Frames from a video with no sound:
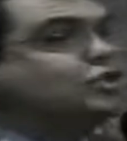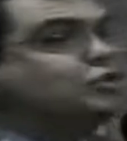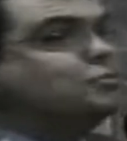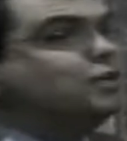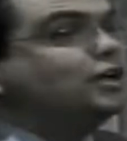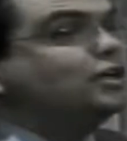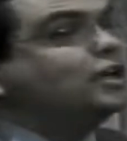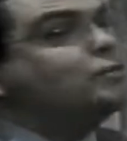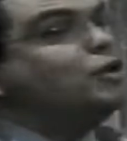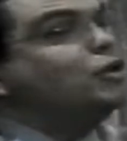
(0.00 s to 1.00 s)
de briga
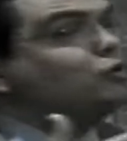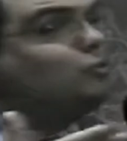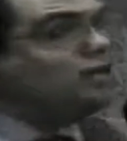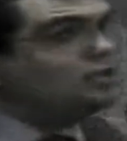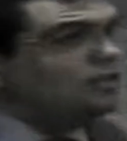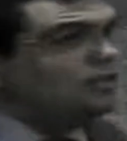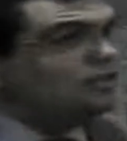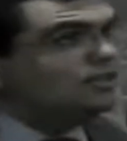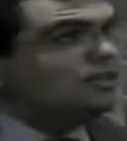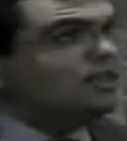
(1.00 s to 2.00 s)
até que melhorou
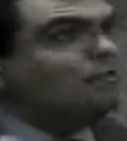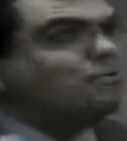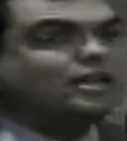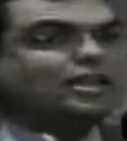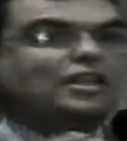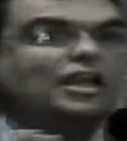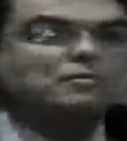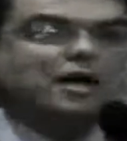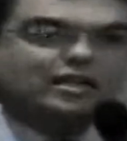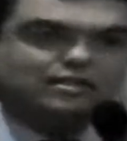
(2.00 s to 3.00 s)
bastante, que ninguém mata ninguém
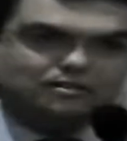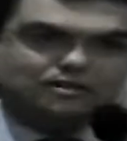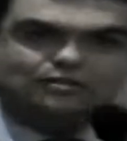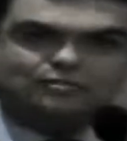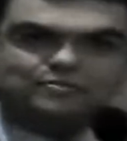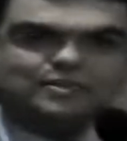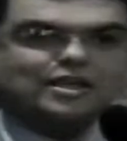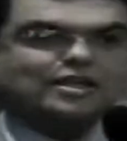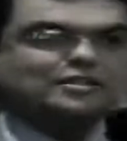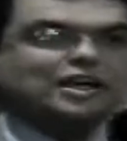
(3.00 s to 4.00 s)
mais, então
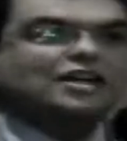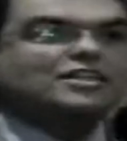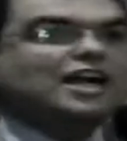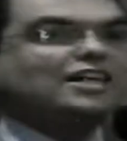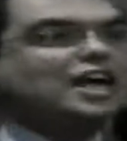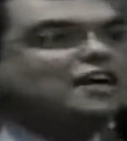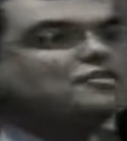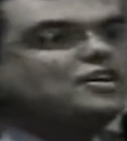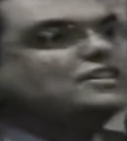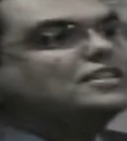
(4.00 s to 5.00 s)
já, já, já
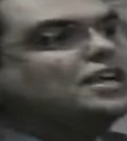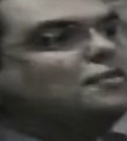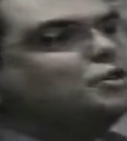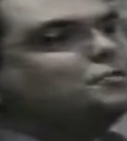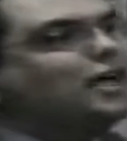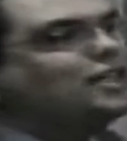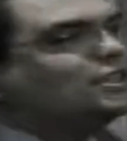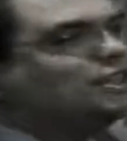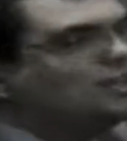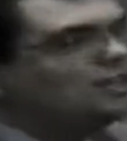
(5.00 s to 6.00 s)
avançamos
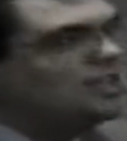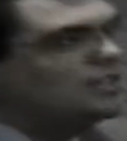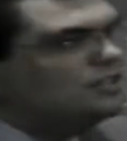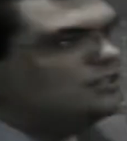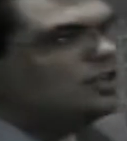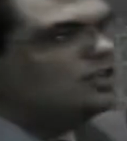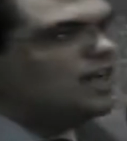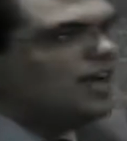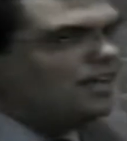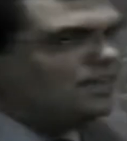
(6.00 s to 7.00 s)
bastante na
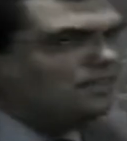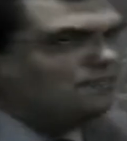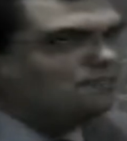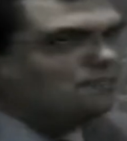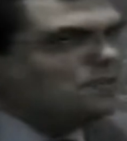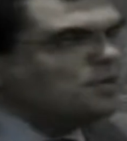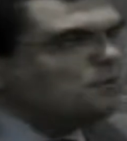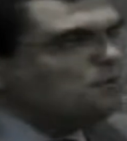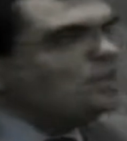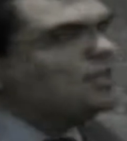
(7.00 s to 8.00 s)
civilidade. Muitas